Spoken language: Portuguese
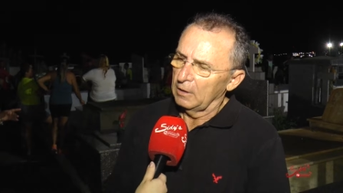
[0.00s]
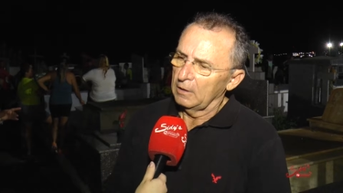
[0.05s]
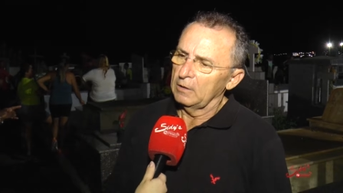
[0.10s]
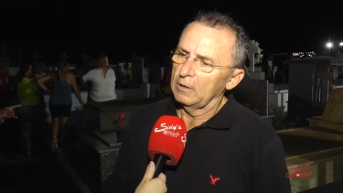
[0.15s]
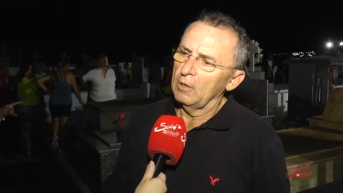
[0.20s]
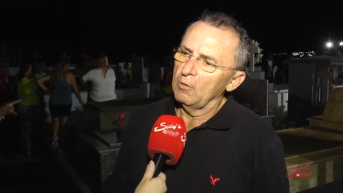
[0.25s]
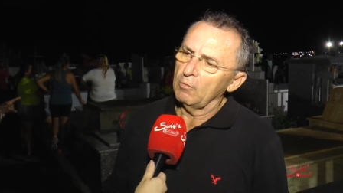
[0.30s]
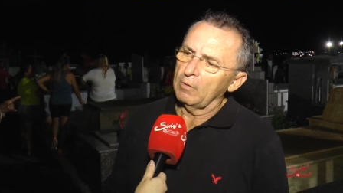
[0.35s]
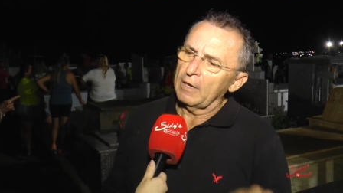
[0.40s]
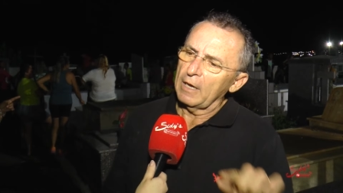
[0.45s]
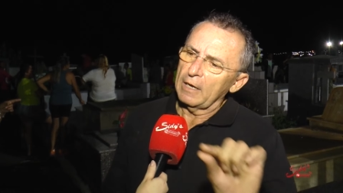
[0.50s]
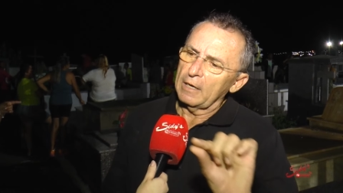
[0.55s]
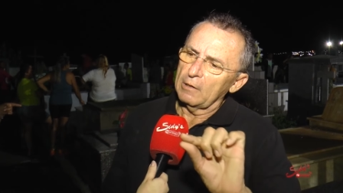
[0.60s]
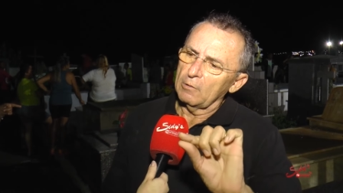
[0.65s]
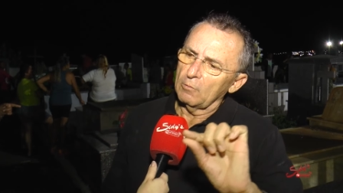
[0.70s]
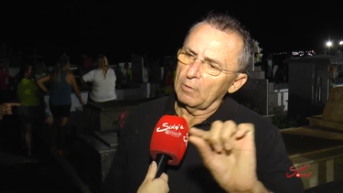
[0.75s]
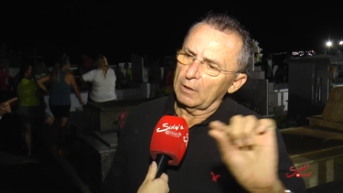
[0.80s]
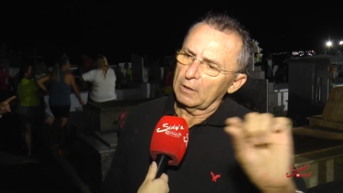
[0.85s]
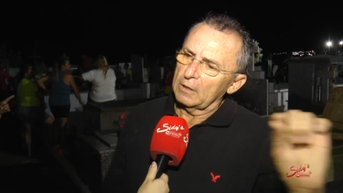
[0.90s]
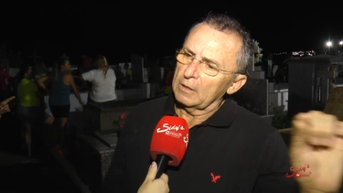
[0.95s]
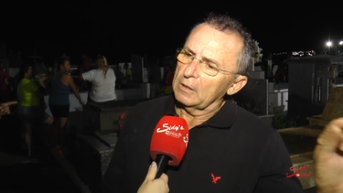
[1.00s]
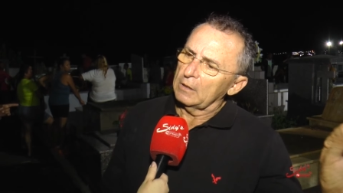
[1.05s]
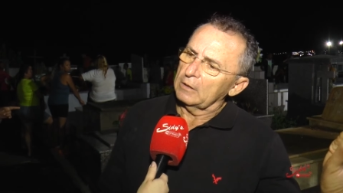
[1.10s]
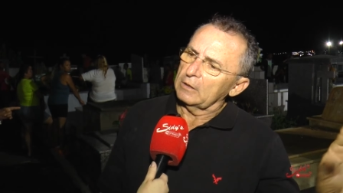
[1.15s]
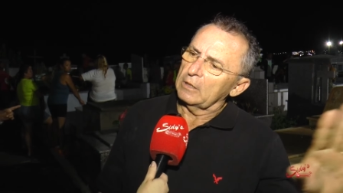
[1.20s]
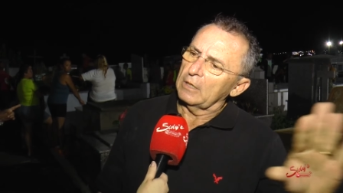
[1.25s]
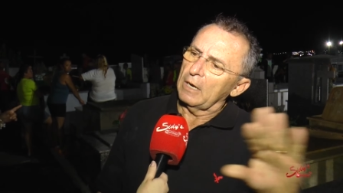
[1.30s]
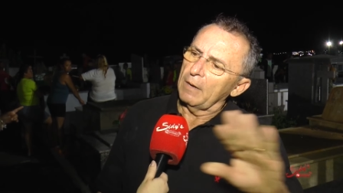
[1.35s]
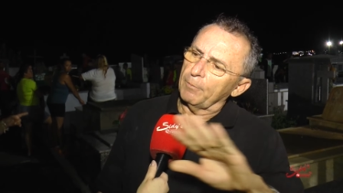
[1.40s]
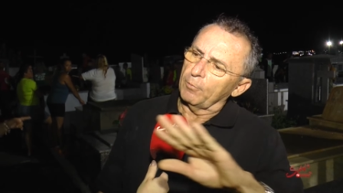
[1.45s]
não querendo aqui
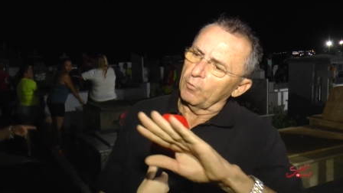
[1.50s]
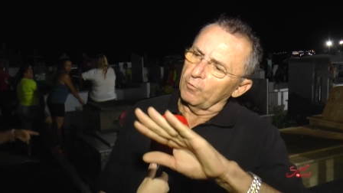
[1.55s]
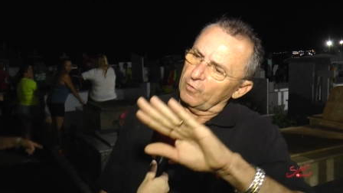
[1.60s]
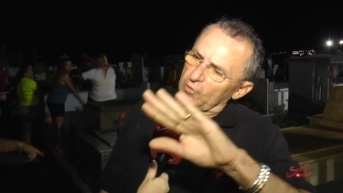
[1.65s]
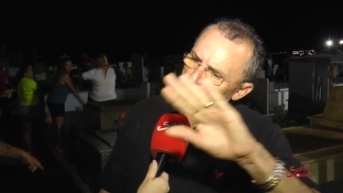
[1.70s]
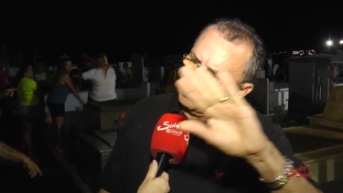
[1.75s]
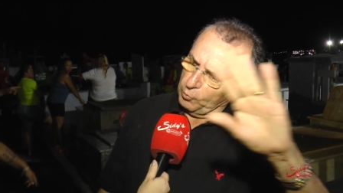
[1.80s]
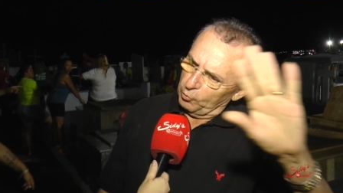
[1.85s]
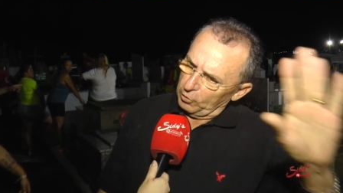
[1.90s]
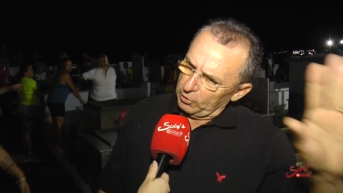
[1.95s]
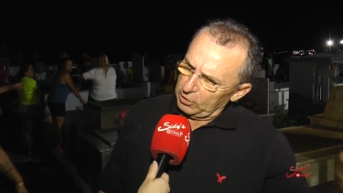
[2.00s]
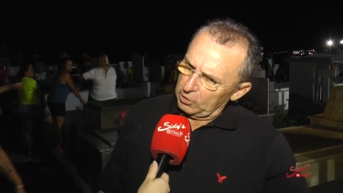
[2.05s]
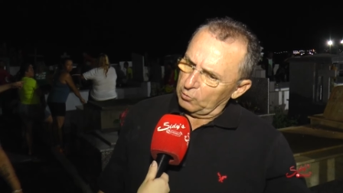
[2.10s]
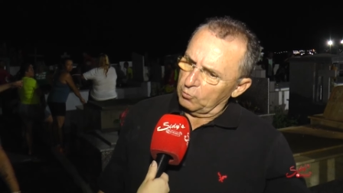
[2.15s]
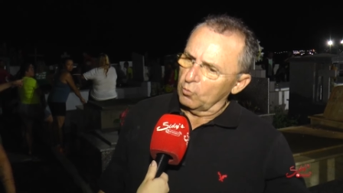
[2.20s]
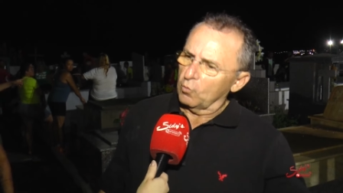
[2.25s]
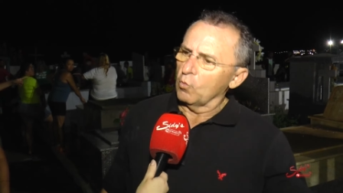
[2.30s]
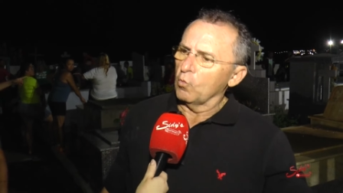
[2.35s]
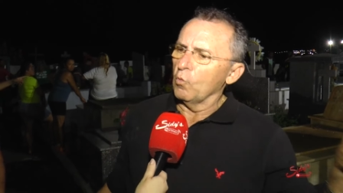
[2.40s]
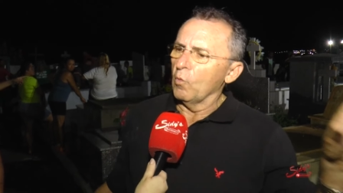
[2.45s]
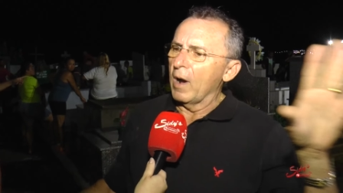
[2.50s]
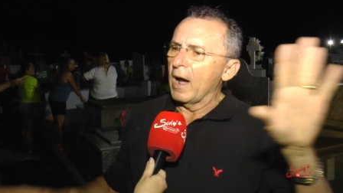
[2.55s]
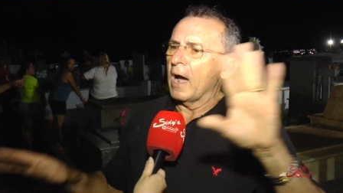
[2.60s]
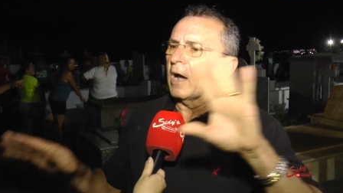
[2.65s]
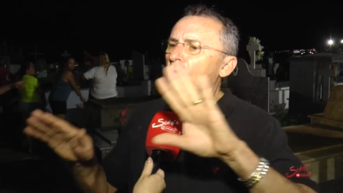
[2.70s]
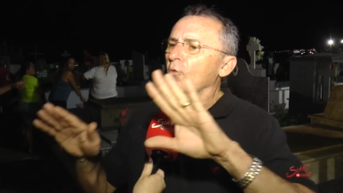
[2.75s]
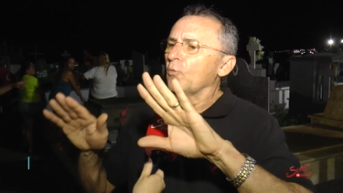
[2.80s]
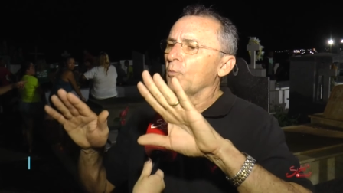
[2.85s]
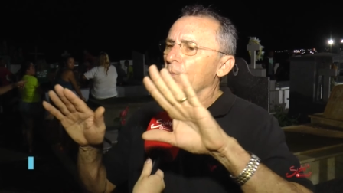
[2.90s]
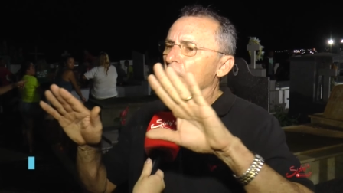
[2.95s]
tirar proveito político com
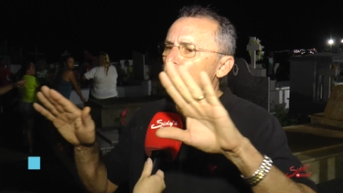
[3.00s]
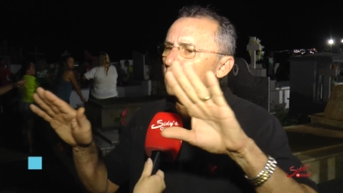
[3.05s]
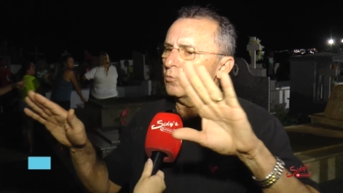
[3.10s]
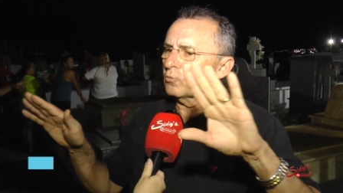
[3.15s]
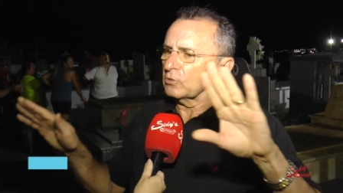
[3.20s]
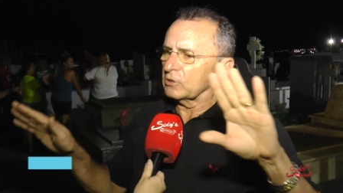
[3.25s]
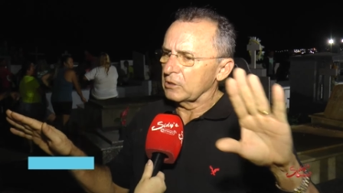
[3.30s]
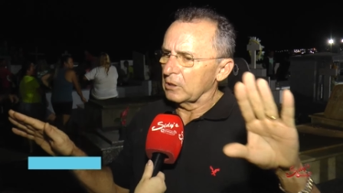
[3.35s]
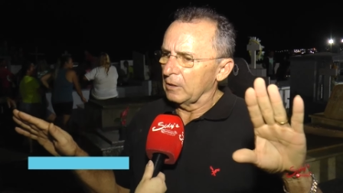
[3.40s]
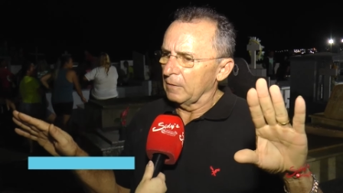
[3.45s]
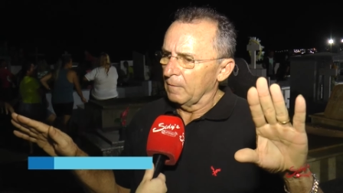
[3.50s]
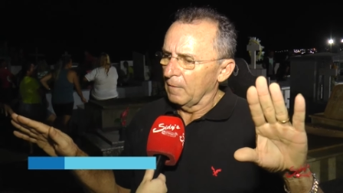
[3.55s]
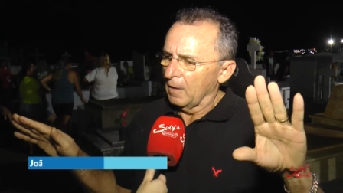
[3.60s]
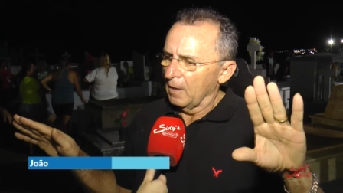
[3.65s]
A, com B ou com C.